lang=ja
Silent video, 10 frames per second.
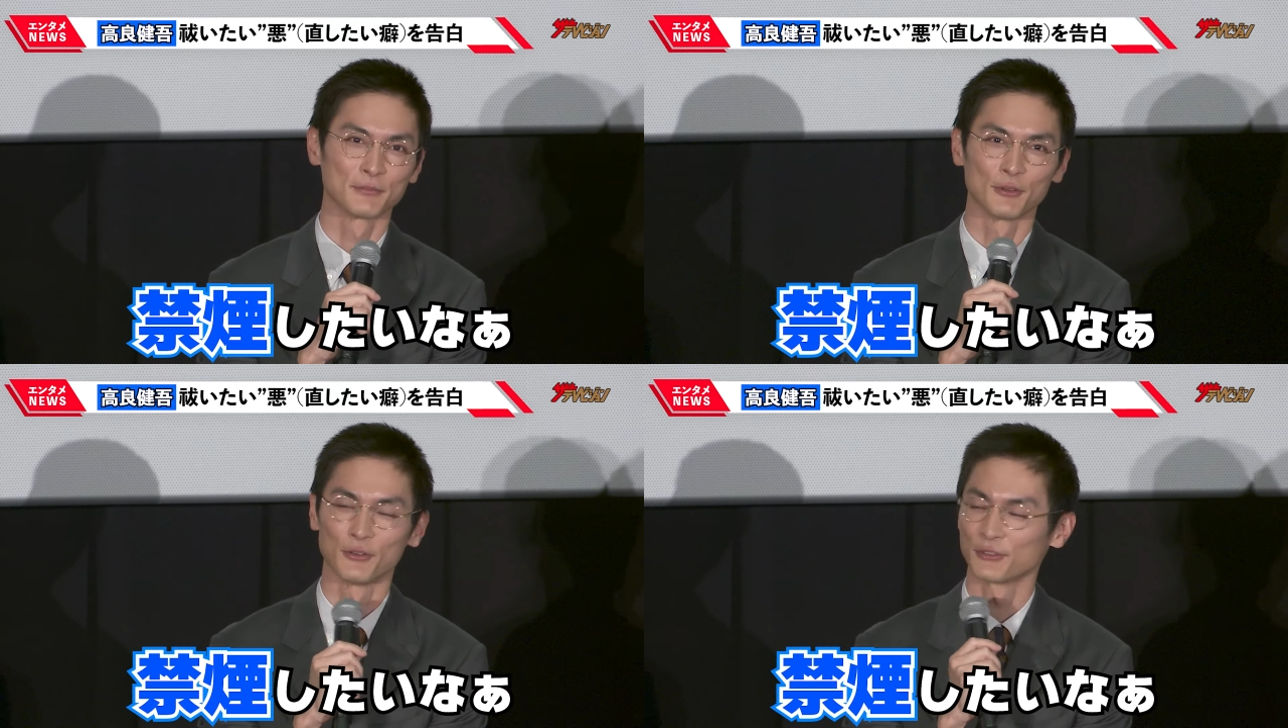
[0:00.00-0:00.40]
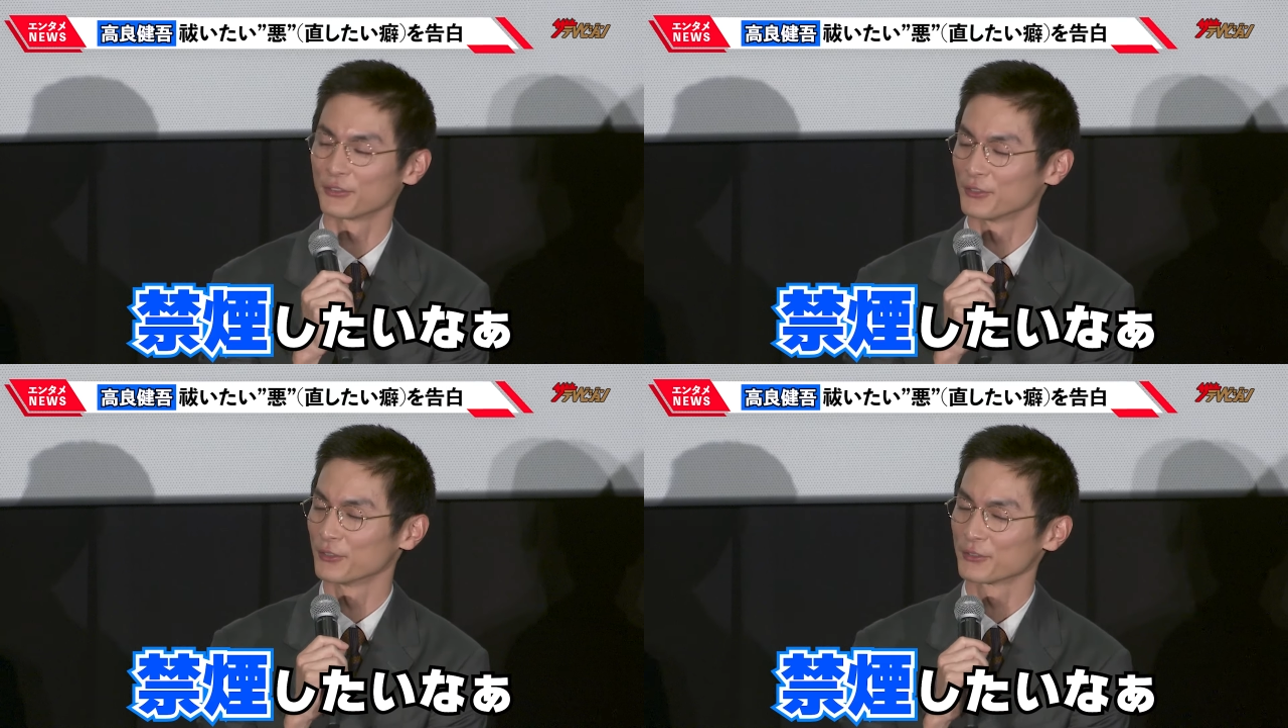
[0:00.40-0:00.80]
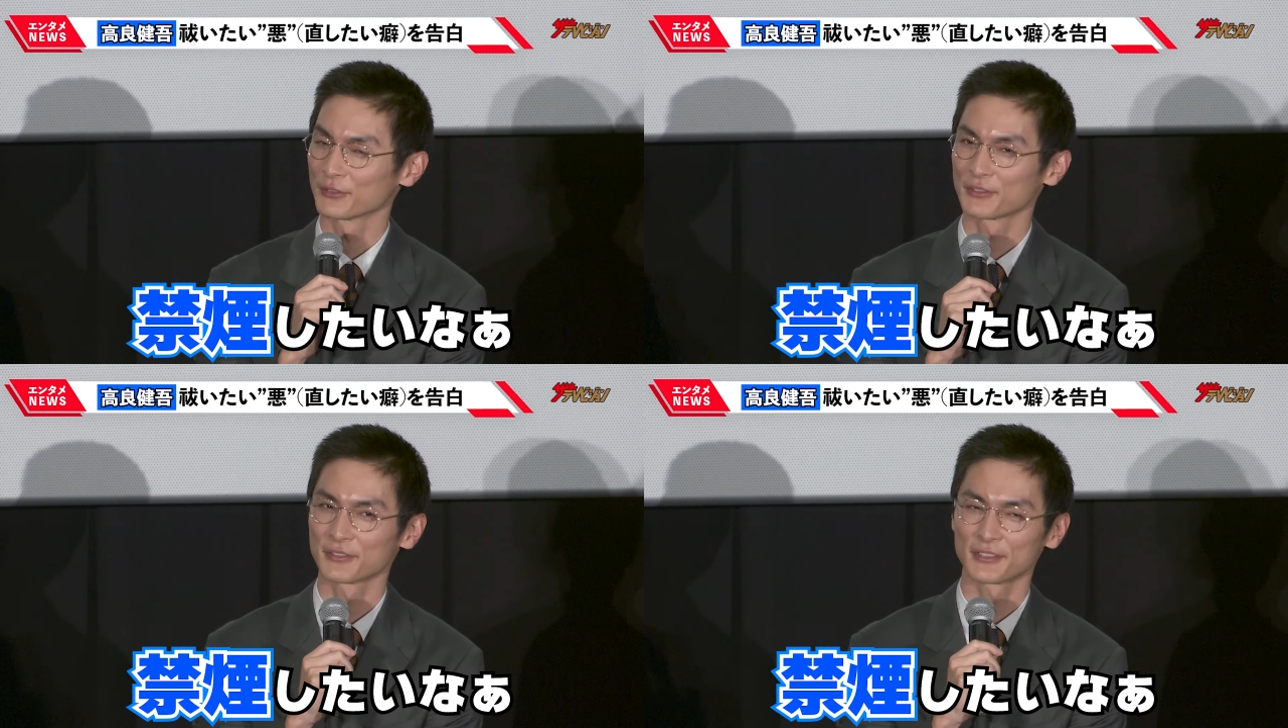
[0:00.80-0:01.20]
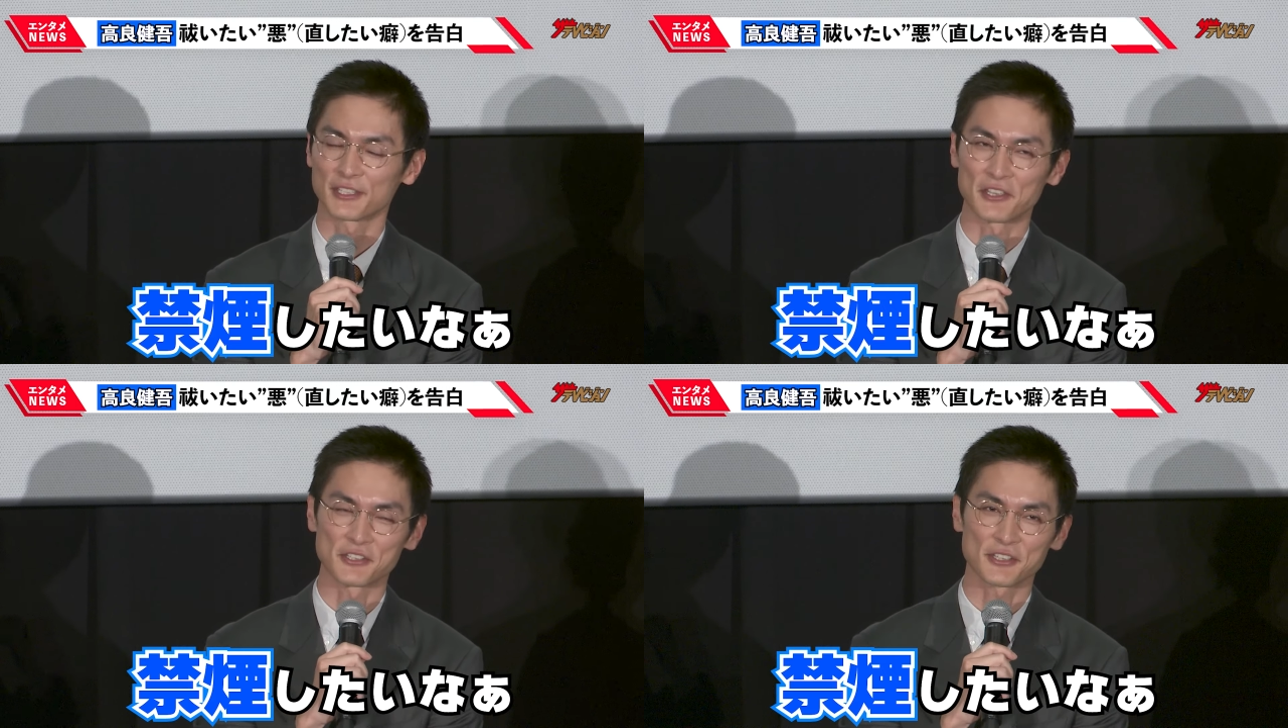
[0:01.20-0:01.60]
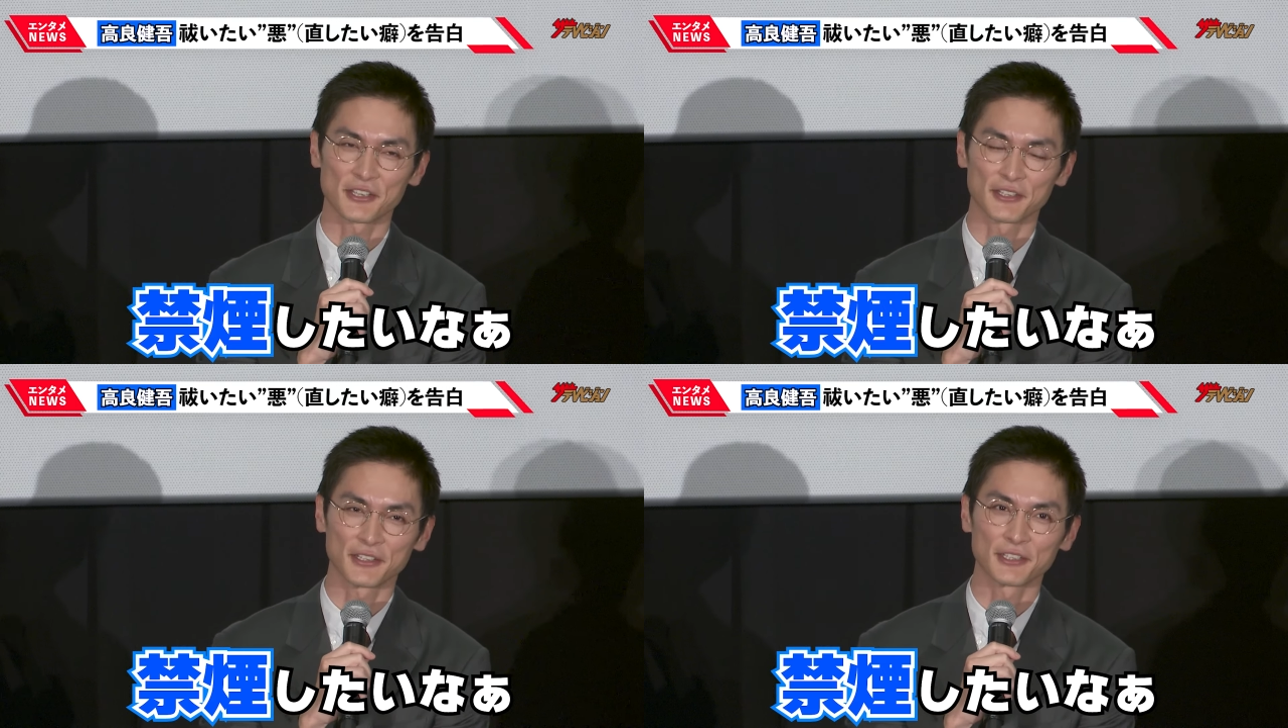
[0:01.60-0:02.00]
う本当禁煙し
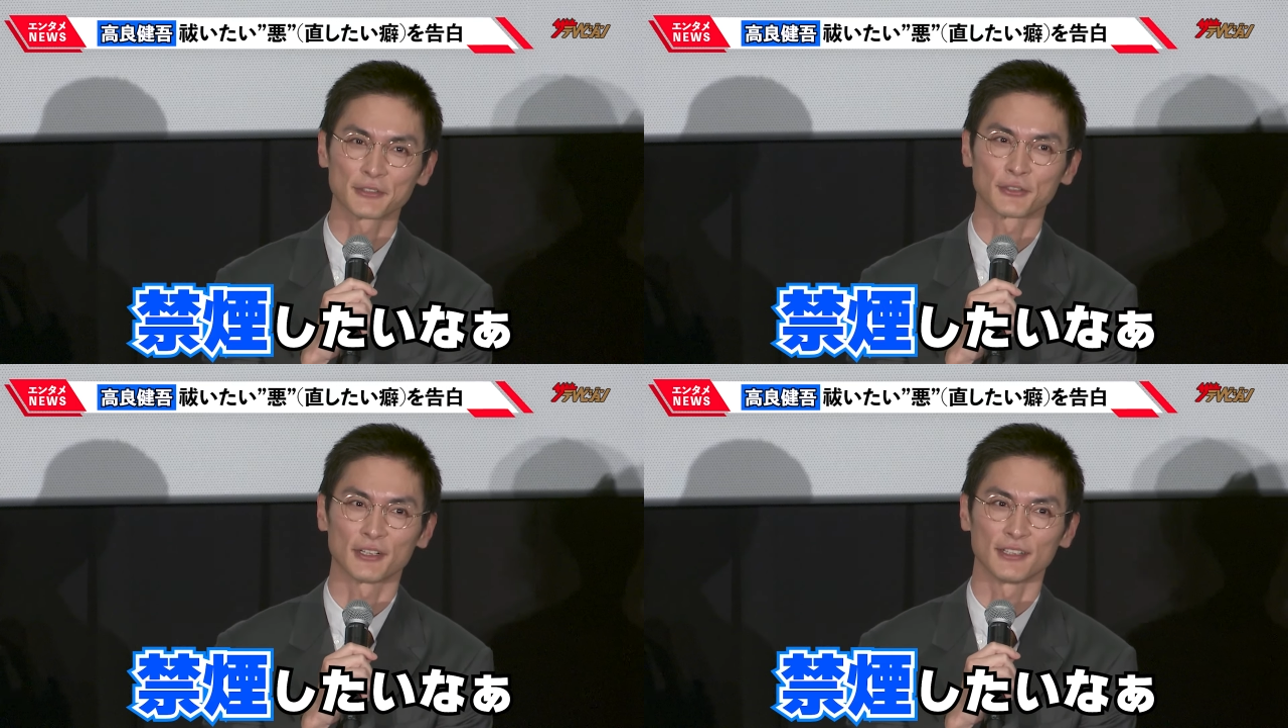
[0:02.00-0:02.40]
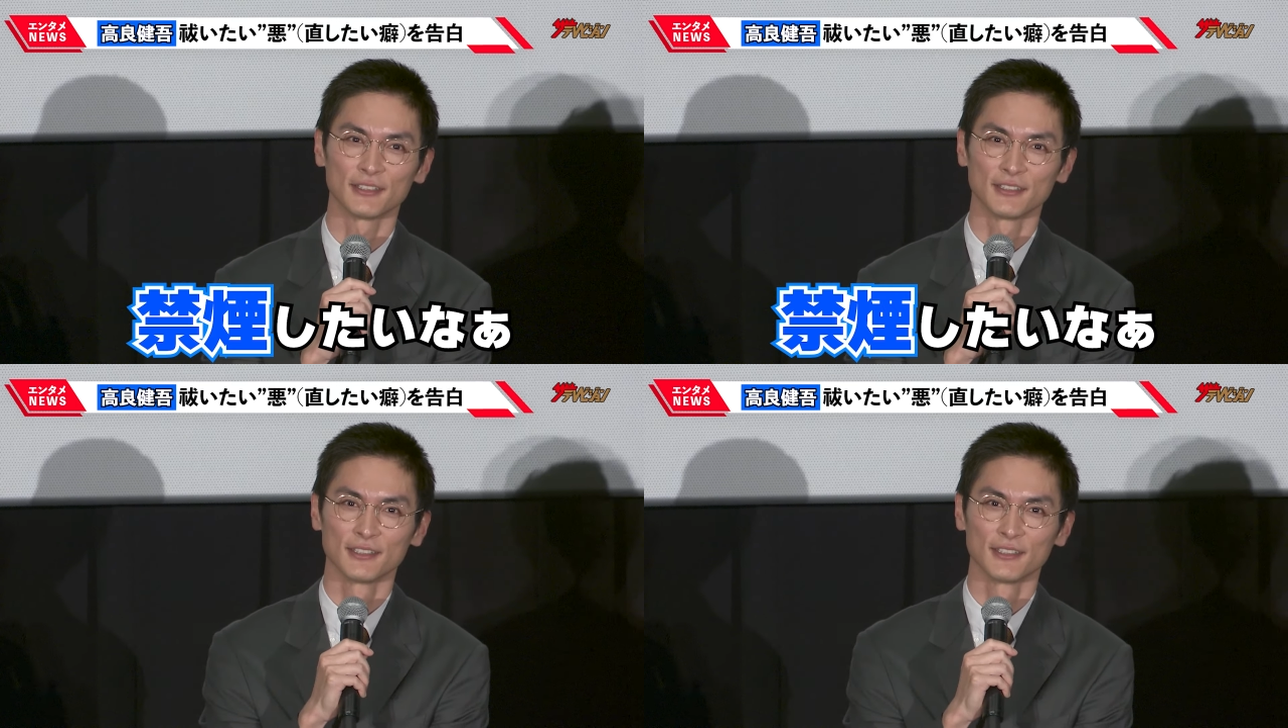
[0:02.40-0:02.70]
たいなとか、